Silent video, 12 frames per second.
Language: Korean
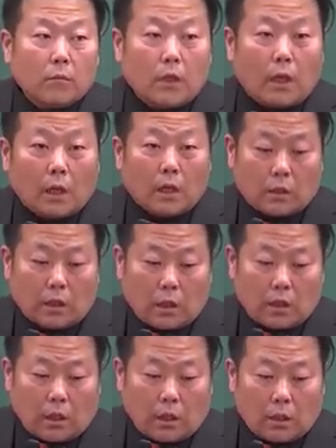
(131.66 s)

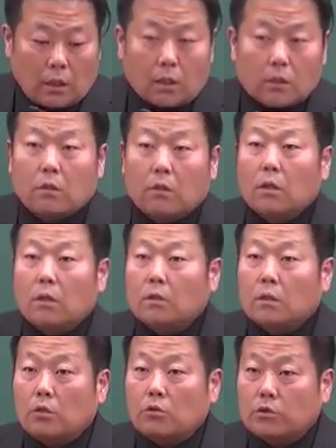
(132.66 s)
양계장의 달걀에서
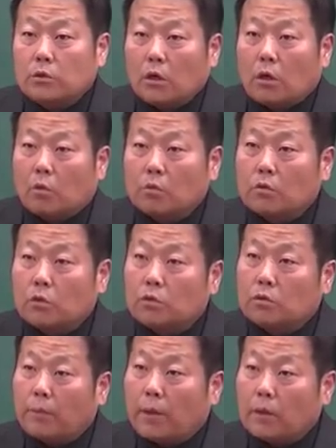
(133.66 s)
살충제 검출
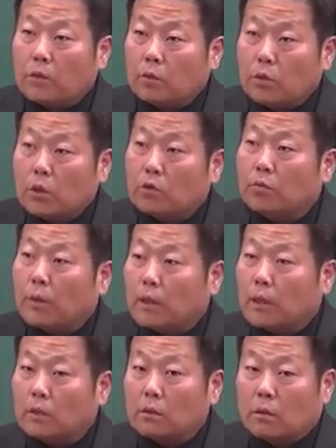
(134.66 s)
판독이 있고 막
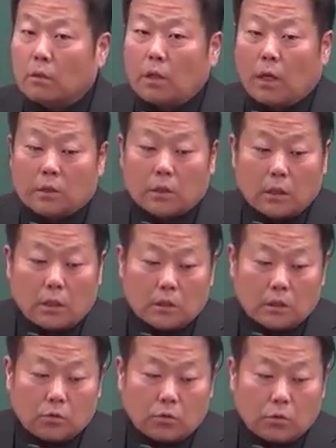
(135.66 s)
이래서
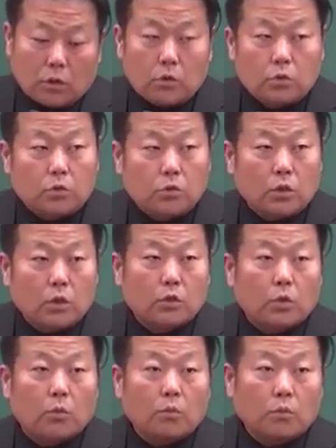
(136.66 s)
아직까지도 이쪽이
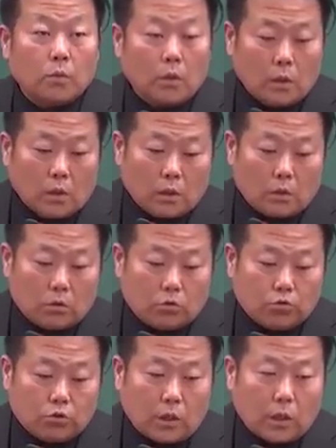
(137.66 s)
좀
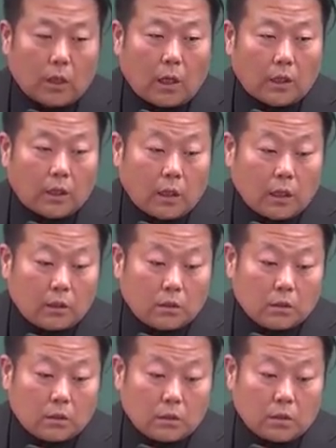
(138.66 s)
루즈한 게 아닌가
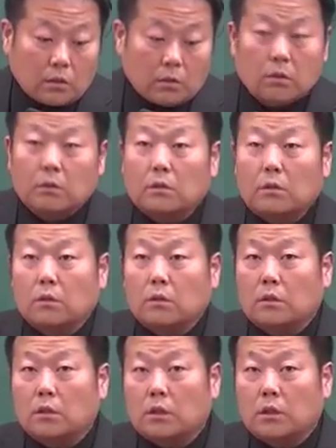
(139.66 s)
하는 그런
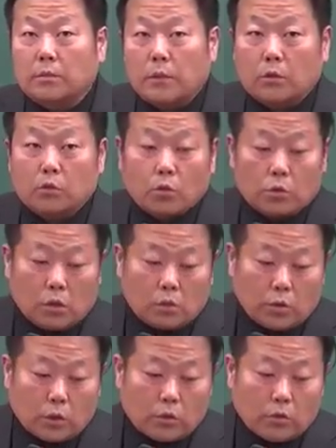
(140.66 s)
의심이 또 들고
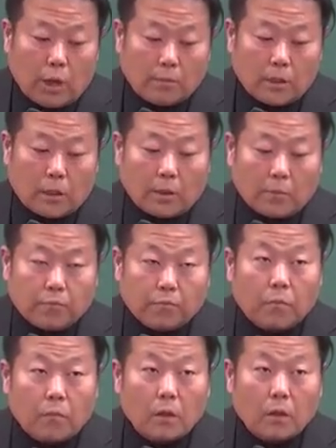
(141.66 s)
있고 합니다.
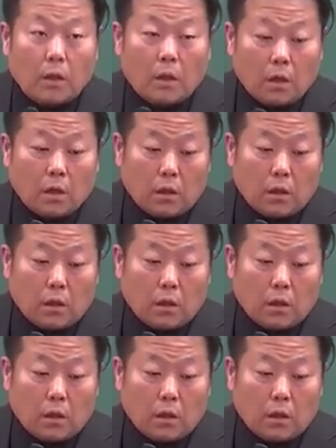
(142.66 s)
근데